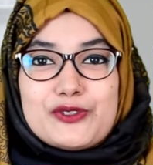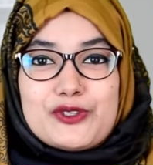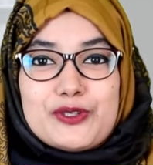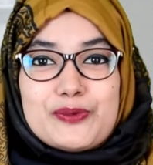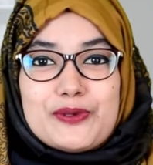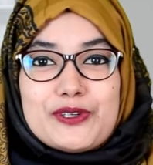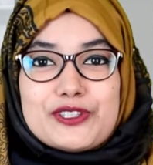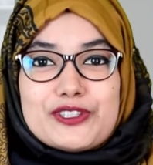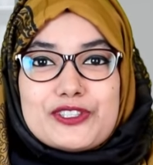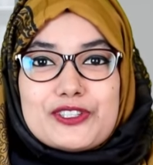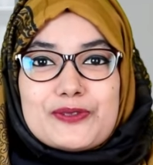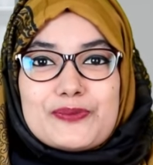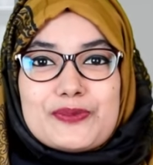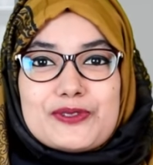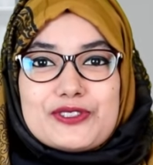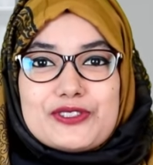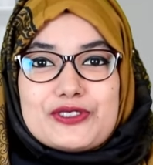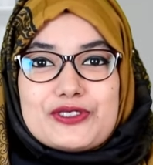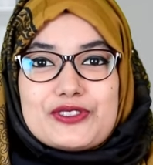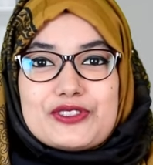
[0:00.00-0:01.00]
দুই বছর
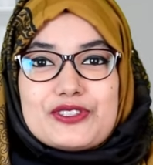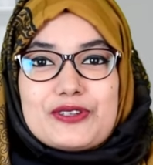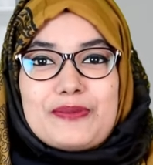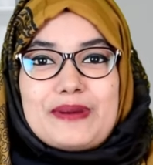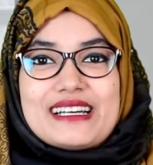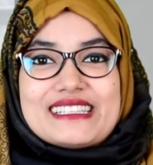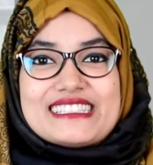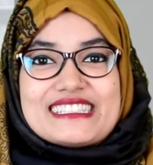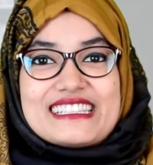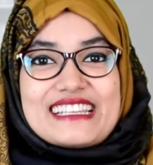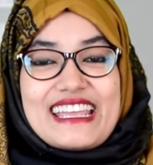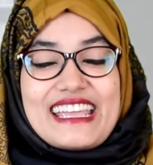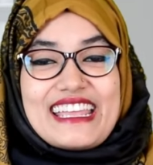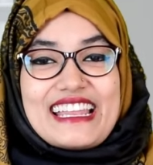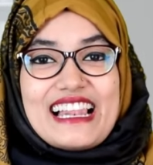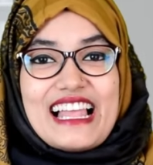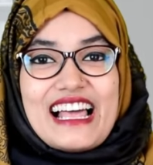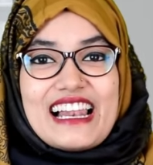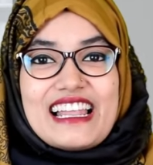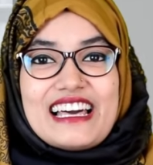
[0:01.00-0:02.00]
পর্যন্ত বাচ্চাদের
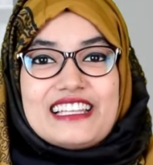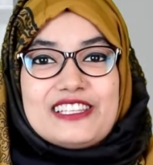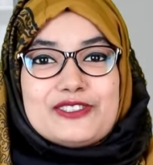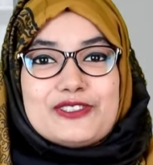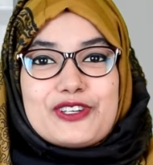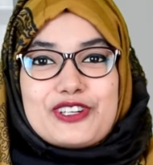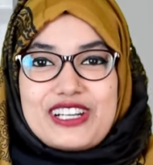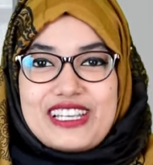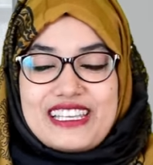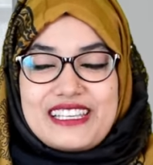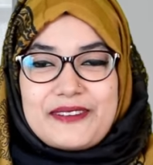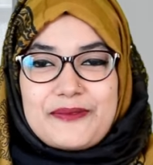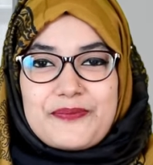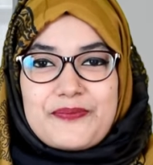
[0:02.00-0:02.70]
এই লালা ঝরে